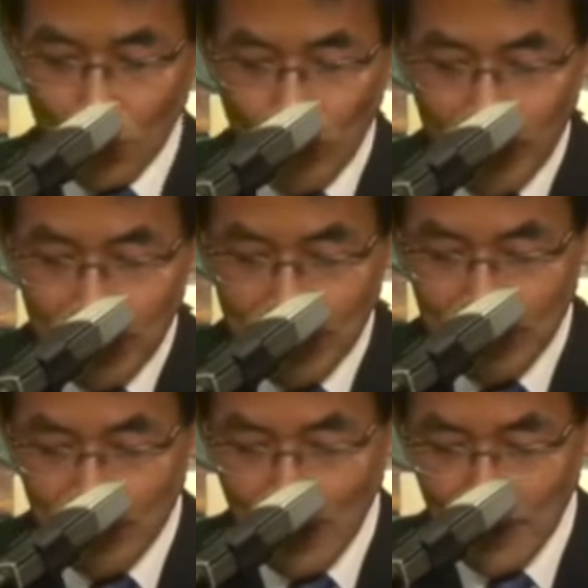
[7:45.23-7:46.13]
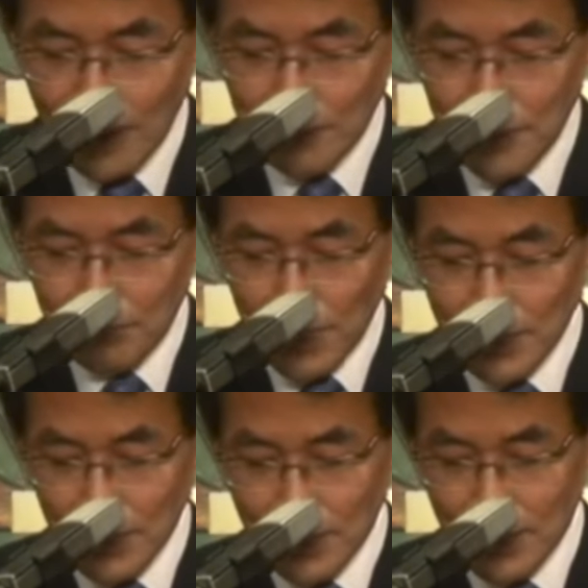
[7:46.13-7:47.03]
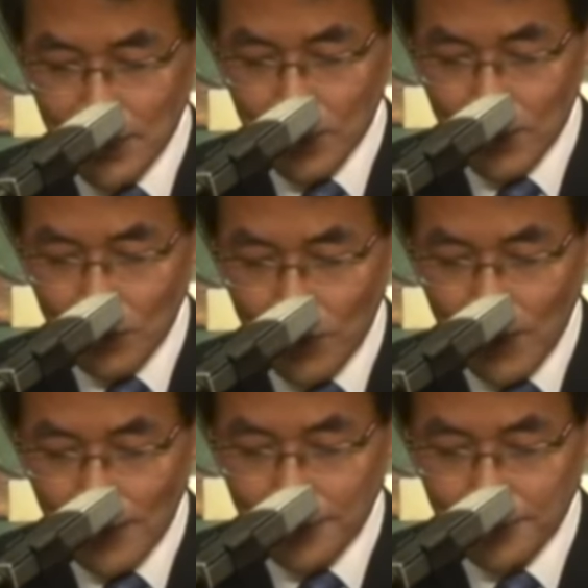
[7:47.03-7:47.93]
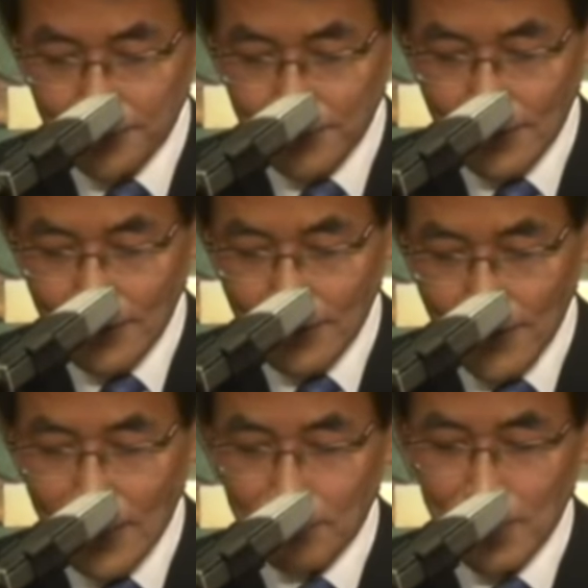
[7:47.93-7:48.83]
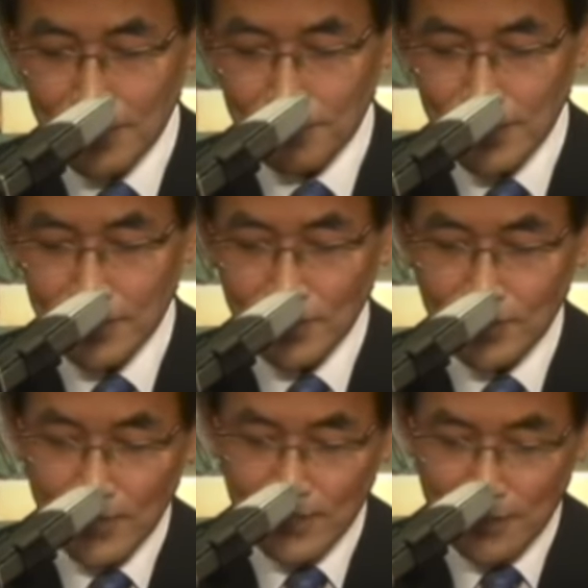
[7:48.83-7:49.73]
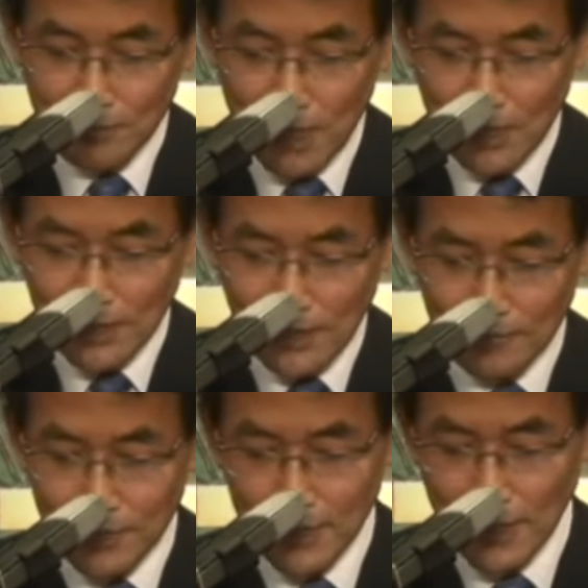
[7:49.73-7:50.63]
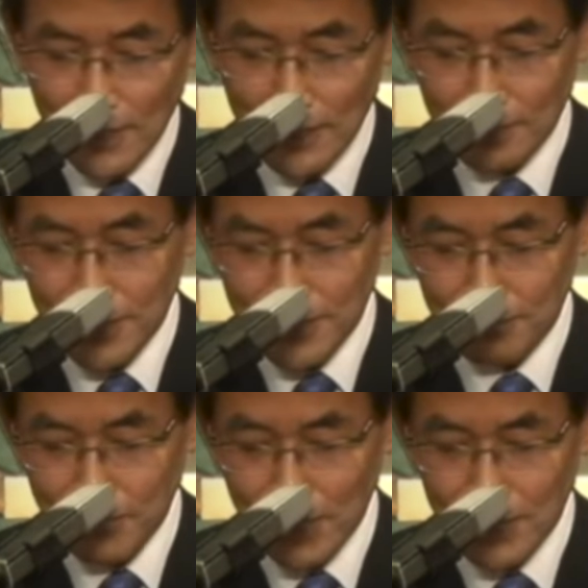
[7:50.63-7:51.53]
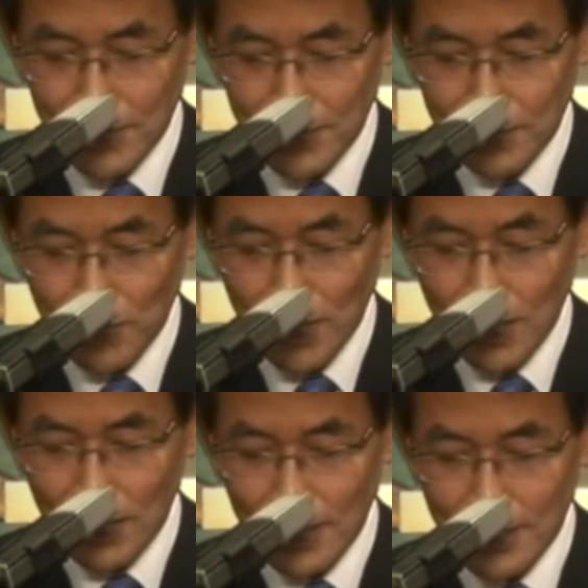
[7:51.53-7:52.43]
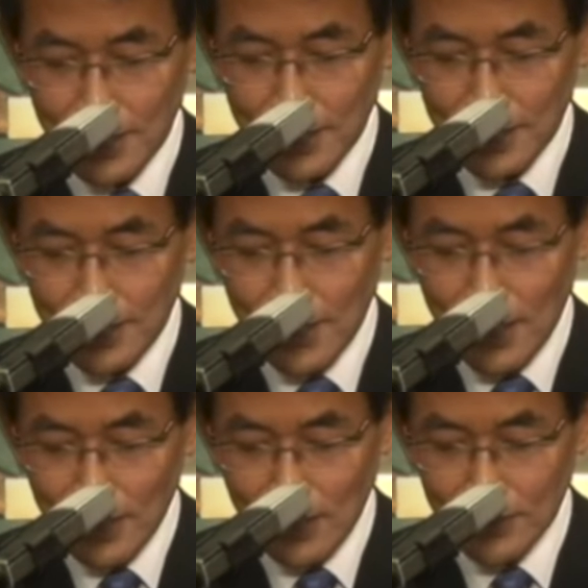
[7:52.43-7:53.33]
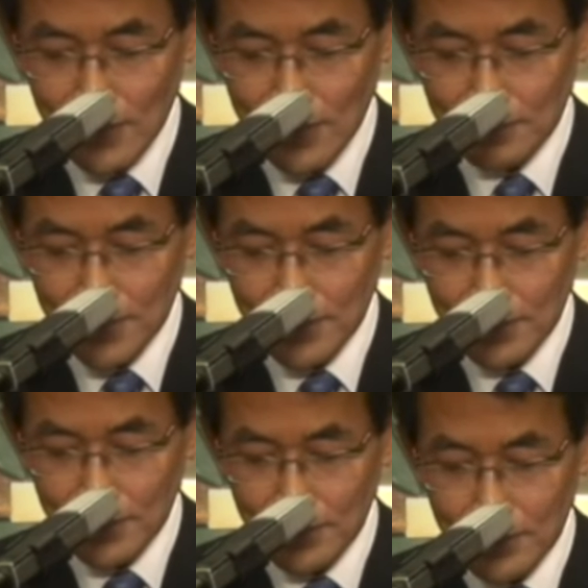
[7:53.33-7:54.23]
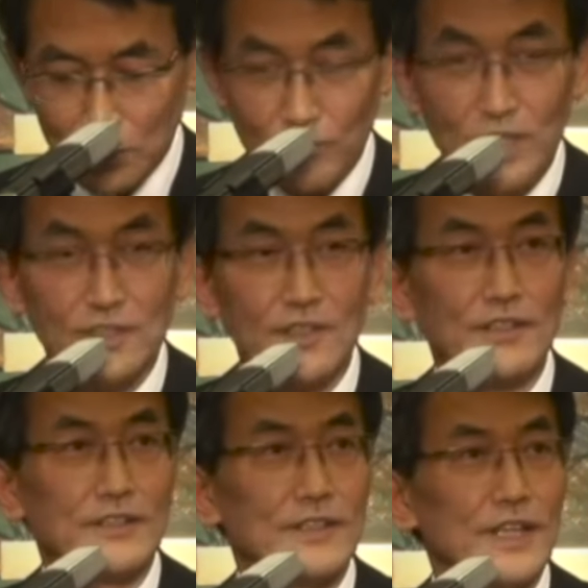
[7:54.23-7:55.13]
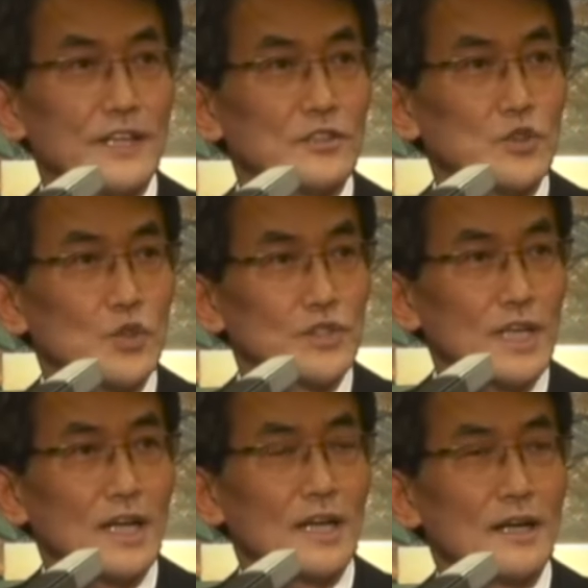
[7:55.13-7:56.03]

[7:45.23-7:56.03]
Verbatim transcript: 외인들은 하나님이 판단하시려니와 아까 말씀드렸죠. 세상 바깥 사람들은 하나님이 심판하시려니와 이 악한 사람은 너희 중에서 내어 쫓아라.